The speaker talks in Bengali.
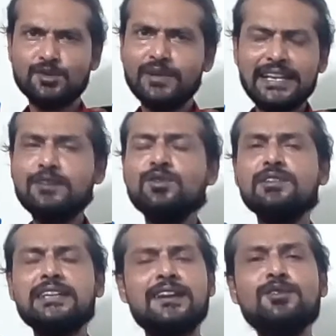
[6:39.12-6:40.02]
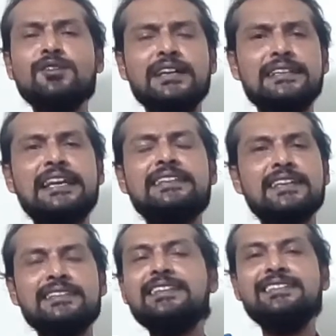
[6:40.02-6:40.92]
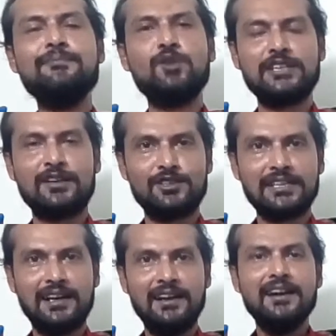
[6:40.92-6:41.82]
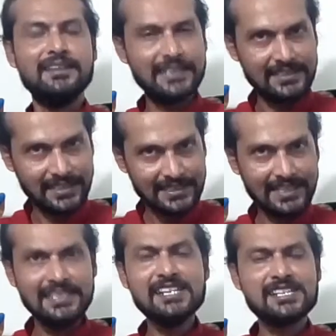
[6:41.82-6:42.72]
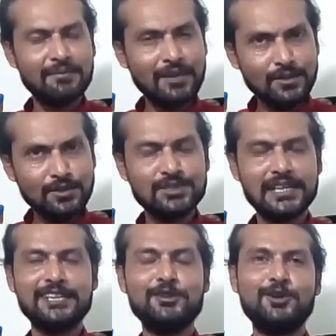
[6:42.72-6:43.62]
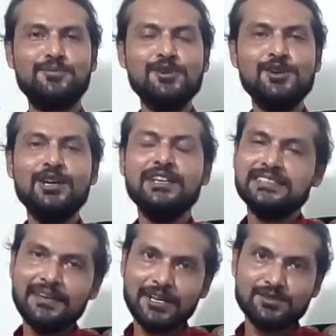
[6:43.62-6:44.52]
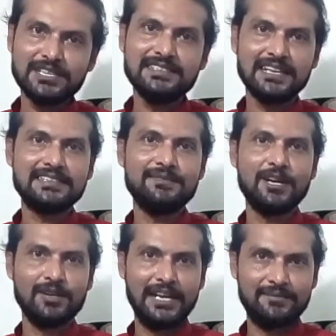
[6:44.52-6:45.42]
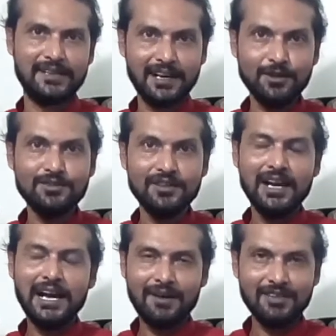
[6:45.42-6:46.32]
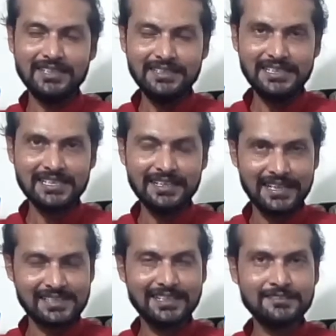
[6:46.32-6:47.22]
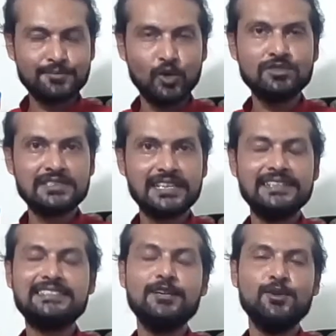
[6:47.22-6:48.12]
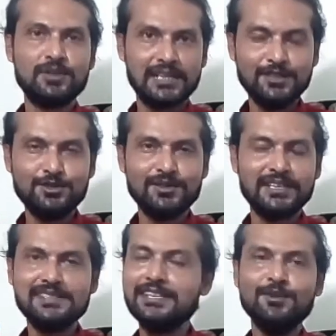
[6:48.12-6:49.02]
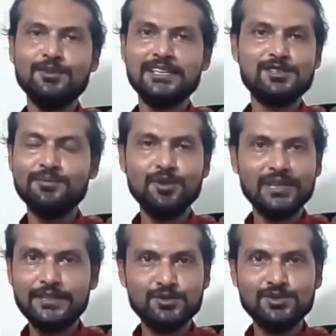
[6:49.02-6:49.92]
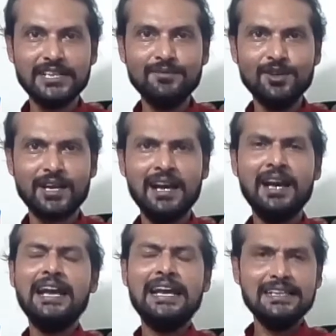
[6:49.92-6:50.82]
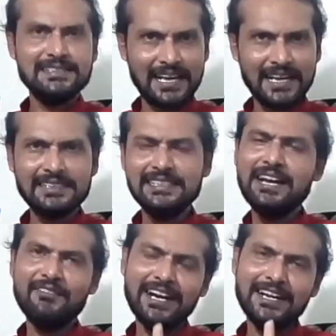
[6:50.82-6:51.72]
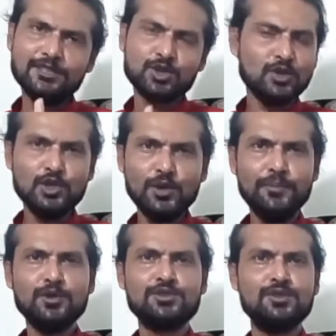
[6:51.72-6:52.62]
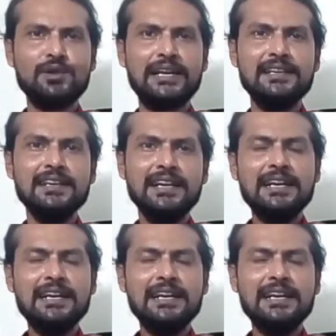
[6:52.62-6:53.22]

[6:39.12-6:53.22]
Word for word: তো এগুলো গেল ধ্যানচাঁদকে নিয়ে মজার কথা ধ্যানচাঁদকে নিয়ে সামান্য দু চারটে গল্প যা মানুষের জানতে ভালো লাগবে কারণ আমাদের দেশের ন্যাশনাল স্পোর্টস ডে যেই লোকটার জন্য সেই লোকটার সম্পর্কে এটুকু জানবো না এই জানার দিনে আমার একটা ছোট্ট প্রশ্ন এই